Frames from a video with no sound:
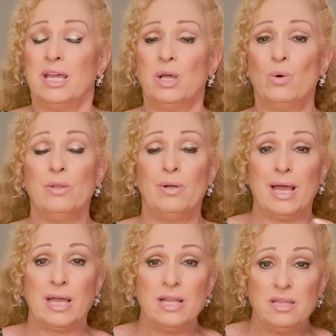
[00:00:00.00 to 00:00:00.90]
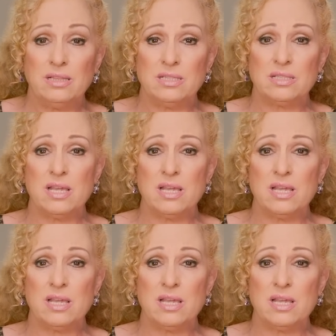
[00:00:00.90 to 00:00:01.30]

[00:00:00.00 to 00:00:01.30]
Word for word: Y cuando la gente te